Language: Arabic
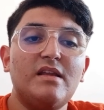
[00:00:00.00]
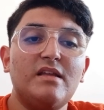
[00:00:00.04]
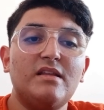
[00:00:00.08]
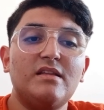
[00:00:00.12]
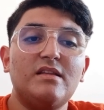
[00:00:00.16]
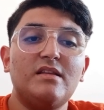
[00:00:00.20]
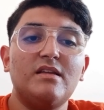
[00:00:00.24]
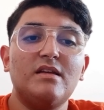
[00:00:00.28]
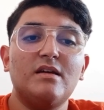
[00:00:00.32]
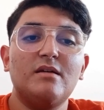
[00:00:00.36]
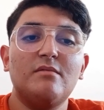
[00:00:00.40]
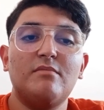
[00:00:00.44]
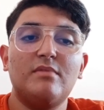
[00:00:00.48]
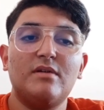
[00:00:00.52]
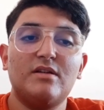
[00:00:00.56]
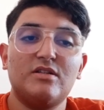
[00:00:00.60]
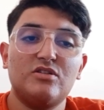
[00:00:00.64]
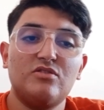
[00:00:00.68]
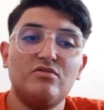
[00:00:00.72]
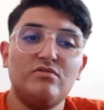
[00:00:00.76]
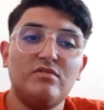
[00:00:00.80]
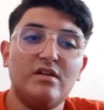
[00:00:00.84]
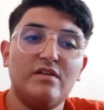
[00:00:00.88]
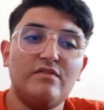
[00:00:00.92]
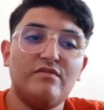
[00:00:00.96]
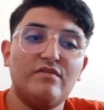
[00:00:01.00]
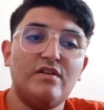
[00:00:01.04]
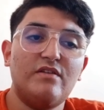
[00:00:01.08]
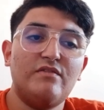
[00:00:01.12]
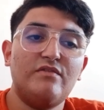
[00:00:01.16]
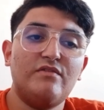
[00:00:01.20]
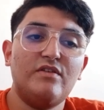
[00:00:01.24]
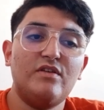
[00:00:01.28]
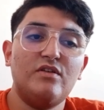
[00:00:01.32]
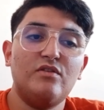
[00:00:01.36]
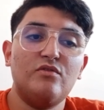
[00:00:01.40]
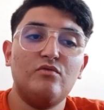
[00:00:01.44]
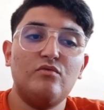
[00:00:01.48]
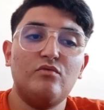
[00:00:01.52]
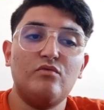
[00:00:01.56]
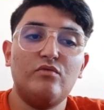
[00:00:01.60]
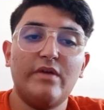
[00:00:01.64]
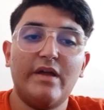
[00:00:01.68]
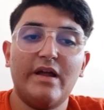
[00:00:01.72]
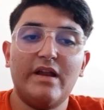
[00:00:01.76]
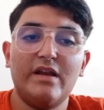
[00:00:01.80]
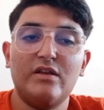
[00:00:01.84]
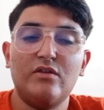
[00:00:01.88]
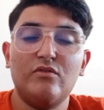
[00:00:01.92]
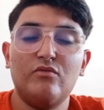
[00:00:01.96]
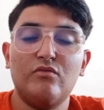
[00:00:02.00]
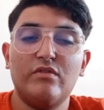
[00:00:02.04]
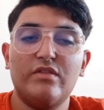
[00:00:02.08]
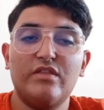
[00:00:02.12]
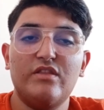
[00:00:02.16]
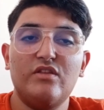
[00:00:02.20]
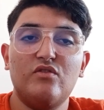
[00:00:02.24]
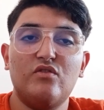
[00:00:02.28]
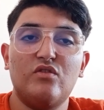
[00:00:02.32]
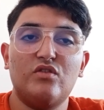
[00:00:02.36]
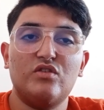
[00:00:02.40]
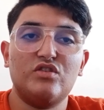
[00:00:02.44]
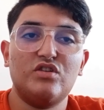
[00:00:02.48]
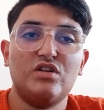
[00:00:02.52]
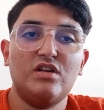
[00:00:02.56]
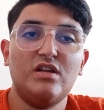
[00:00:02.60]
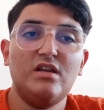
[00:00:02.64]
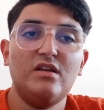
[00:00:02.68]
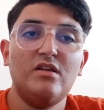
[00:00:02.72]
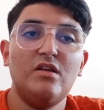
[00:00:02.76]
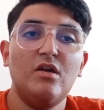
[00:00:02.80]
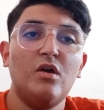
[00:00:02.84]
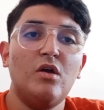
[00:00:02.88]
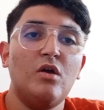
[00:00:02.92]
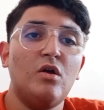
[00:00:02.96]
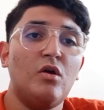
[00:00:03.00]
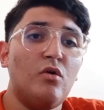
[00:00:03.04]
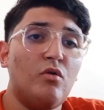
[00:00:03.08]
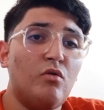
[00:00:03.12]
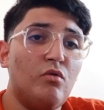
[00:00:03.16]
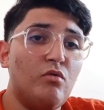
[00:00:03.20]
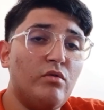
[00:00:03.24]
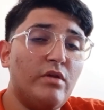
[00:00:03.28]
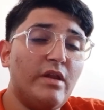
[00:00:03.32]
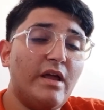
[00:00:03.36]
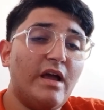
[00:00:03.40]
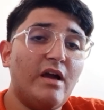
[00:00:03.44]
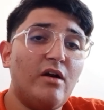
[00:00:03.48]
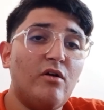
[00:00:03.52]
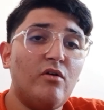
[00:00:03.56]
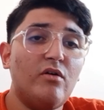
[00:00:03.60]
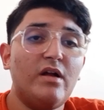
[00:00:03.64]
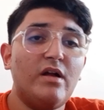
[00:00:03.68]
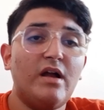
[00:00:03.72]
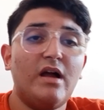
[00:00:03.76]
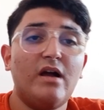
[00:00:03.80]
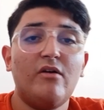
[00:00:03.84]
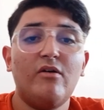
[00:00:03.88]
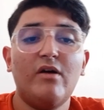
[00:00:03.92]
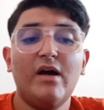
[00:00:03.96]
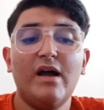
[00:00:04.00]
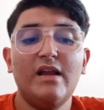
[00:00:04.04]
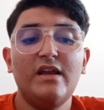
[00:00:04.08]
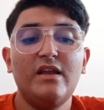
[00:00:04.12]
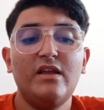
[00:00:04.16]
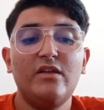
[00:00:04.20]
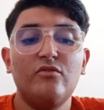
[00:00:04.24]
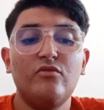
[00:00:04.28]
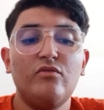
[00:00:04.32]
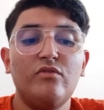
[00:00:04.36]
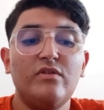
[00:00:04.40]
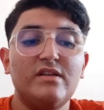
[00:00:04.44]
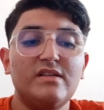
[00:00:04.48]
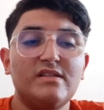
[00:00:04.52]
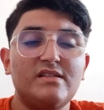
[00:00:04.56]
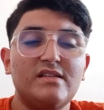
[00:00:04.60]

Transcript: نادي برشلونة في 2022 وقلنا حاليا هو